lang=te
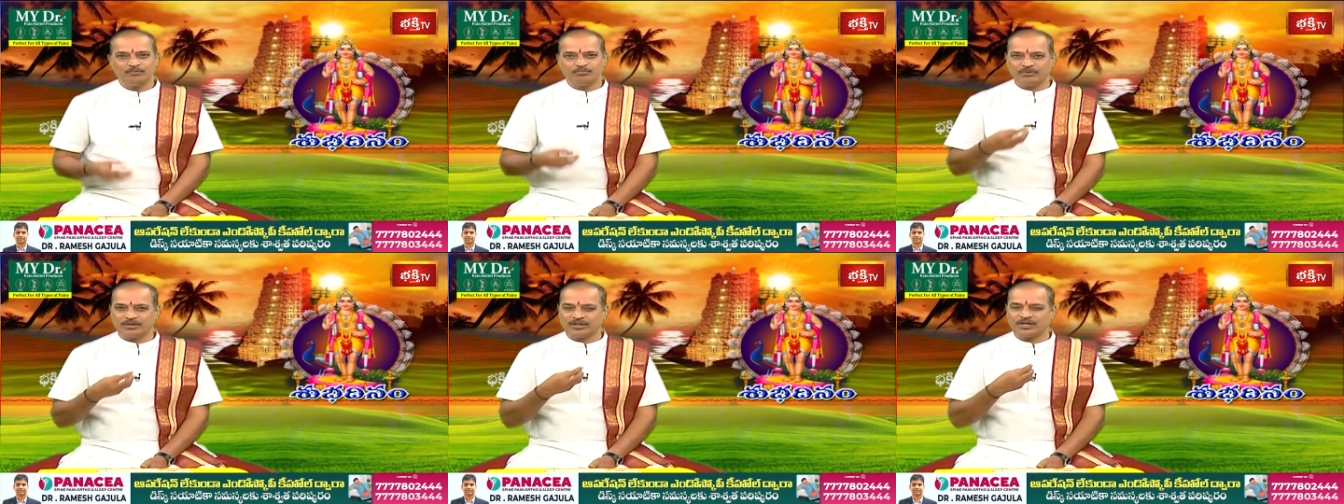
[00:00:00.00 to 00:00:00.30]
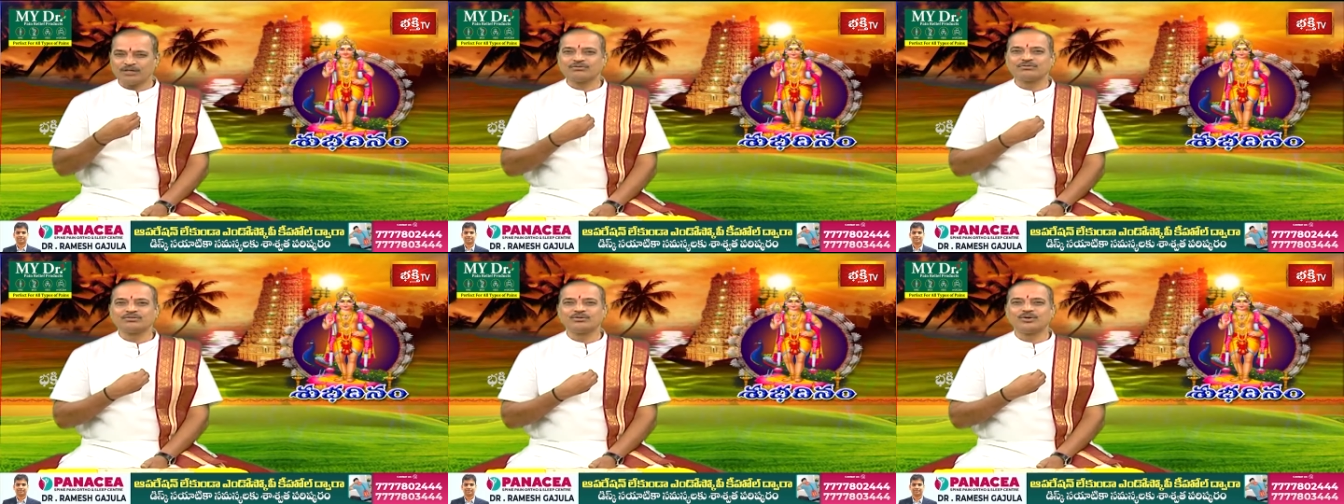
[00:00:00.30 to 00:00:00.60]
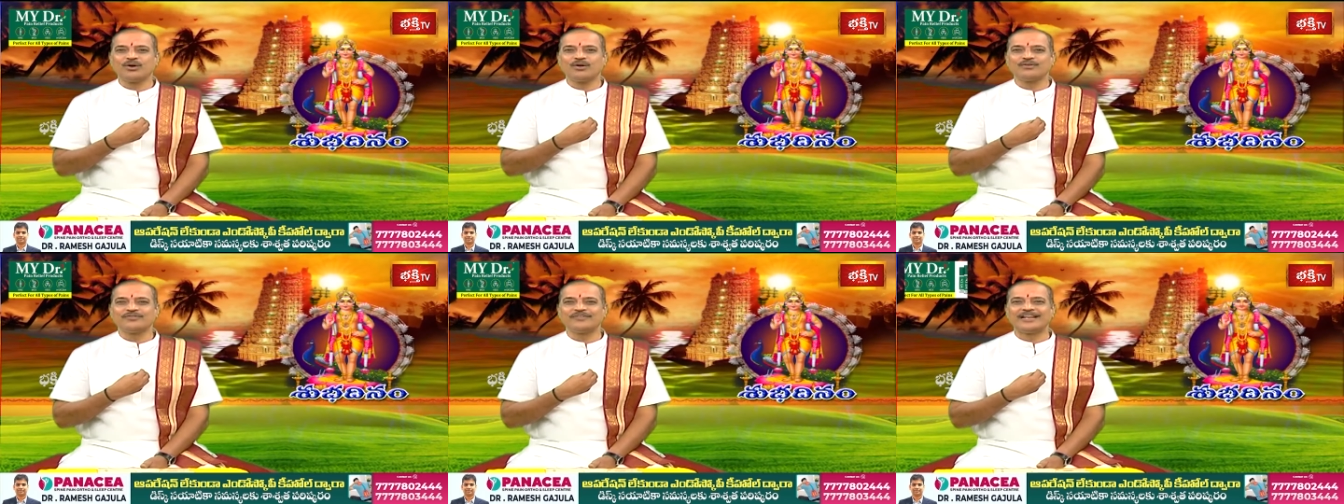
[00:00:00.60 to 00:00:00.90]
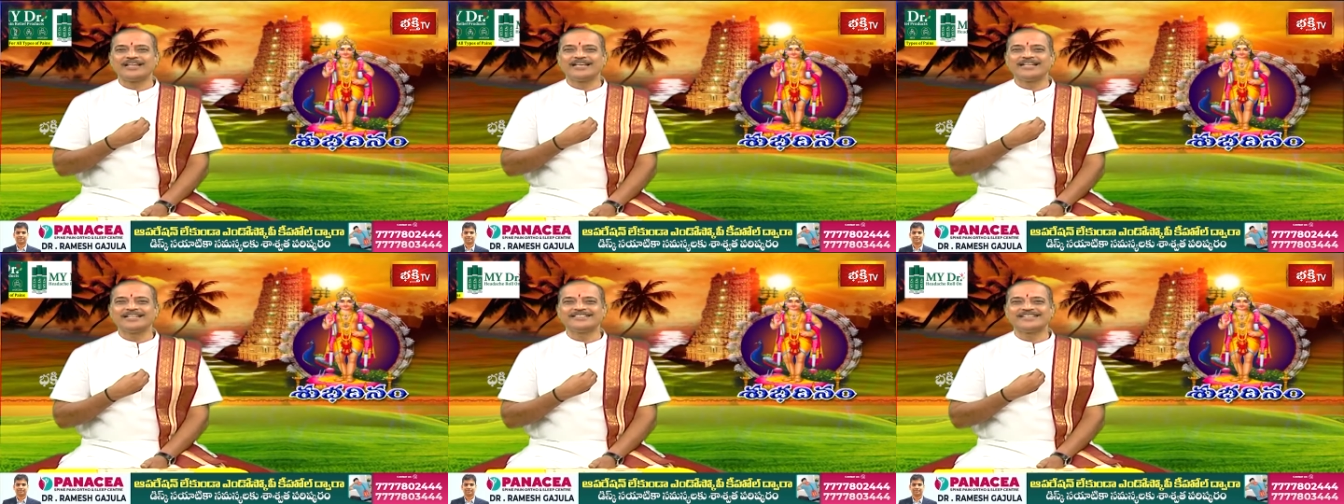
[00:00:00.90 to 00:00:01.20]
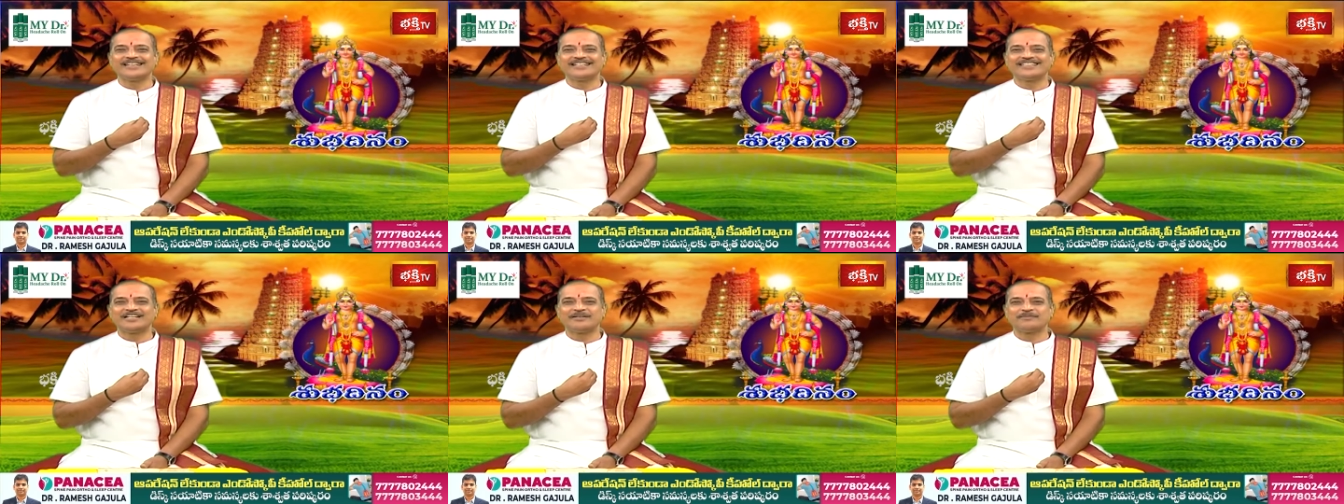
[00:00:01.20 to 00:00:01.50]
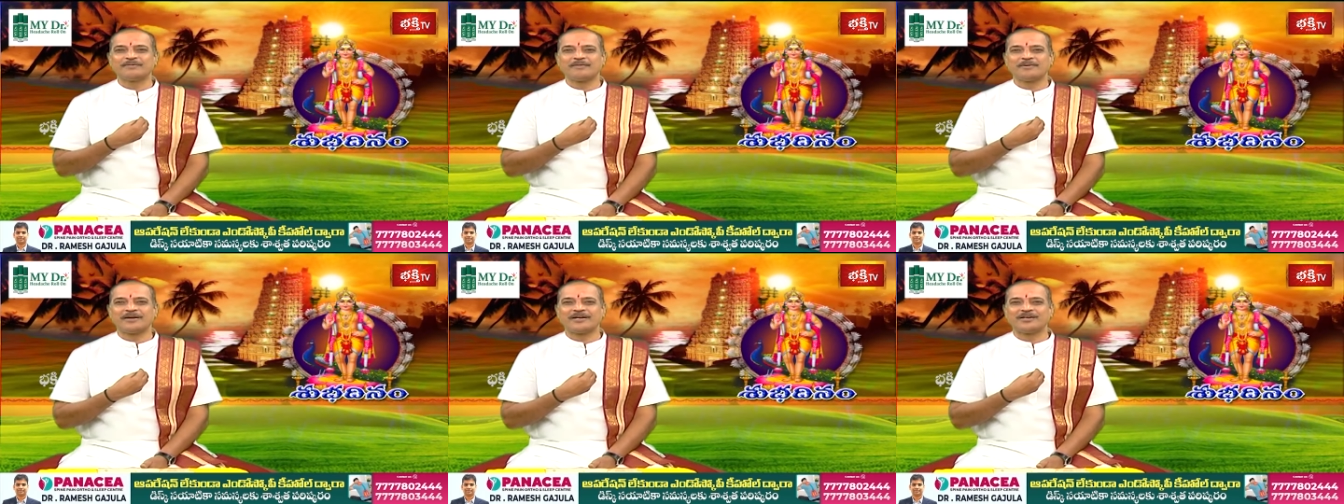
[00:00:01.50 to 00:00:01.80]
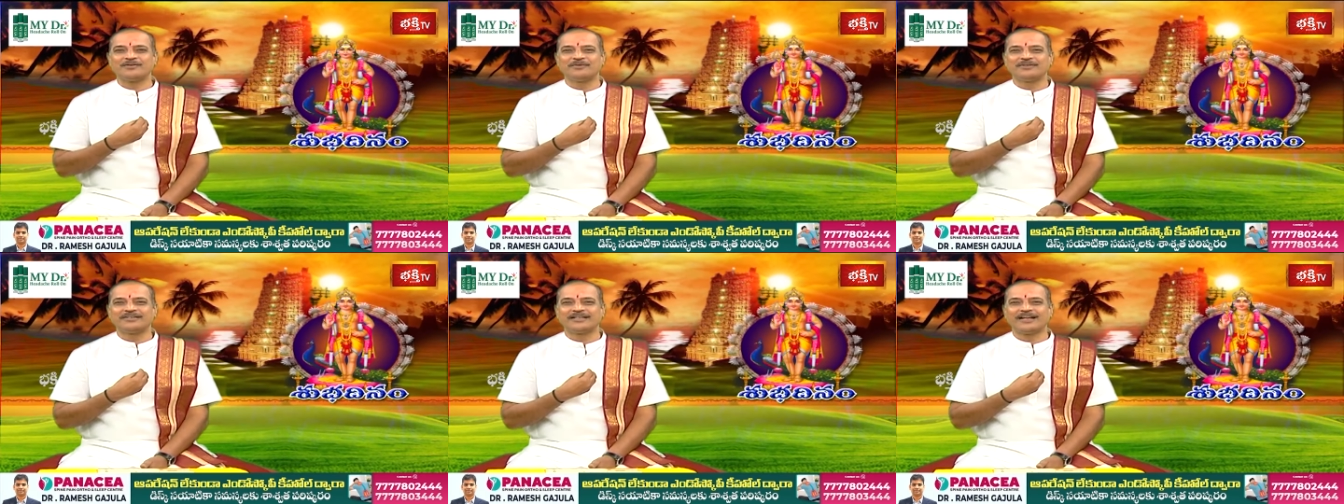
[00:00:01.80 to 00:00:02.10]
మనస్సులో వెలిగించే దీపం అయి
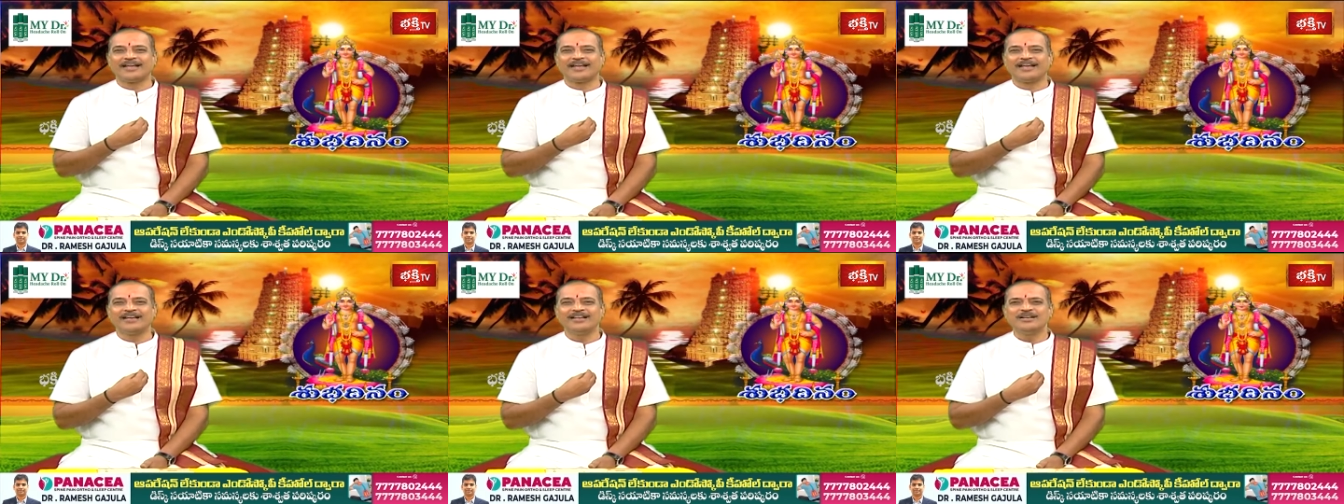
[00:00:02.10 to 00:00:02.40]
ఉంటే